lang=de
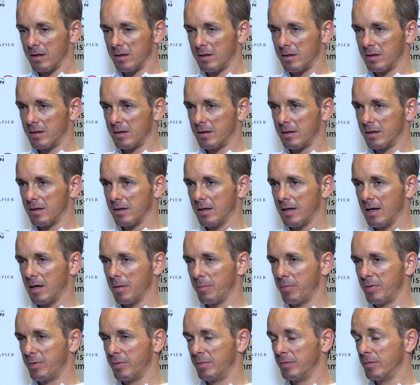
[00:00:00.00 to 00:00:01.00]
äh,
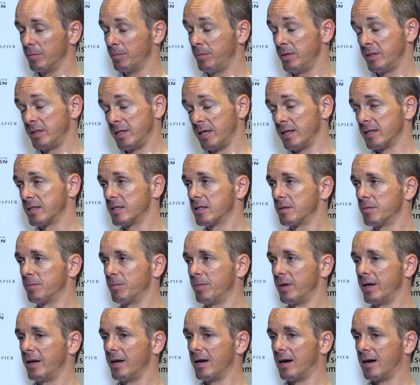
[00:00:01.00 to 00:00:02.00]
habe bis
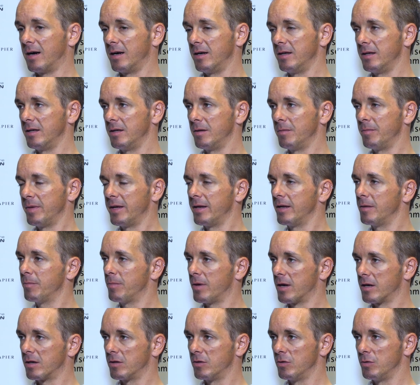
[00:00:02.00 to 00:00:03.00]
jetzt bei alle meine
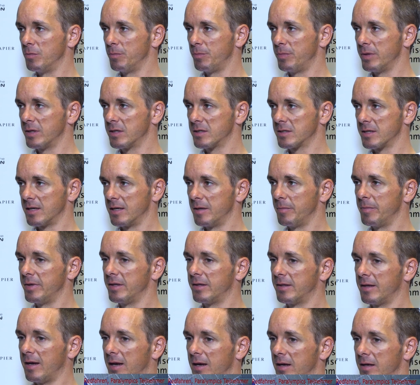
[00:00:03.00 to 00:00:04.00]
Paralympics eine
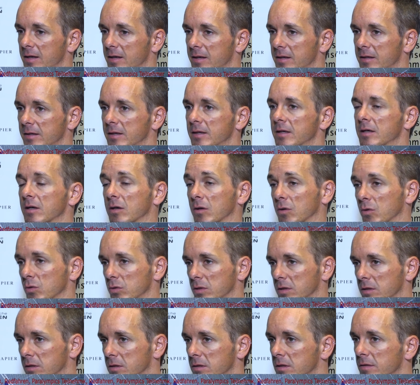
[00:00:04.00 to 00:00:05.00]
Medaille
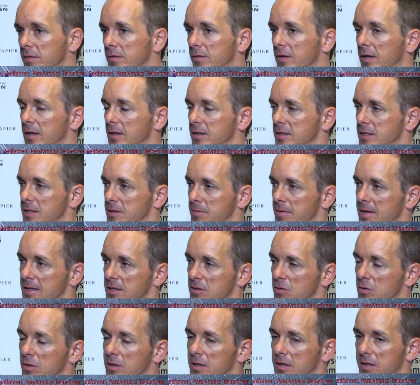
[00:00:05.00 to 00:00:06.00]
oder zwei
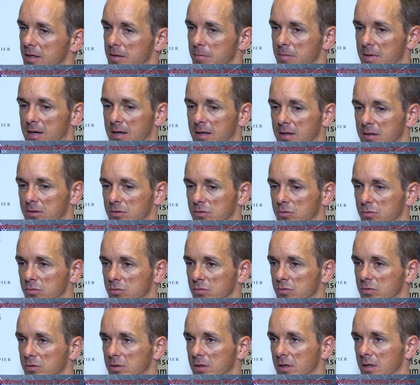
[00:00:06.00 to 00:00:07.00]
sogar gemacht
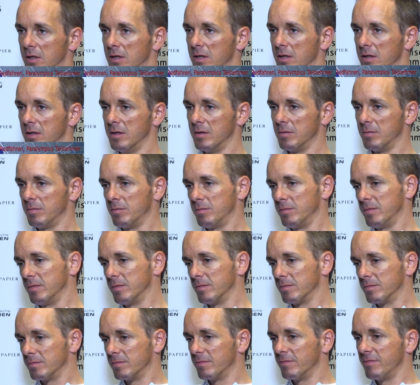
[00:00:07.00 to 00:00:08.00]
und
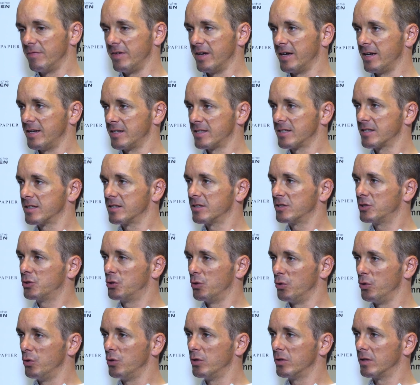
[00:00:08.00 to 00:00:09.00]
wäre jetzt
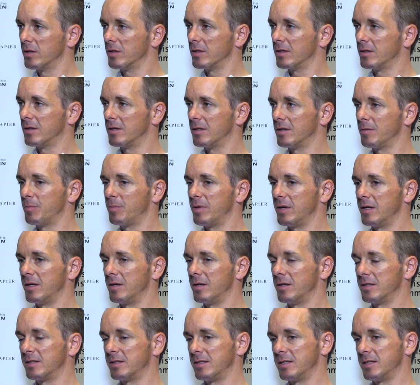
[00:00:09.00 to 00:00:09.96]
schön, äh, bei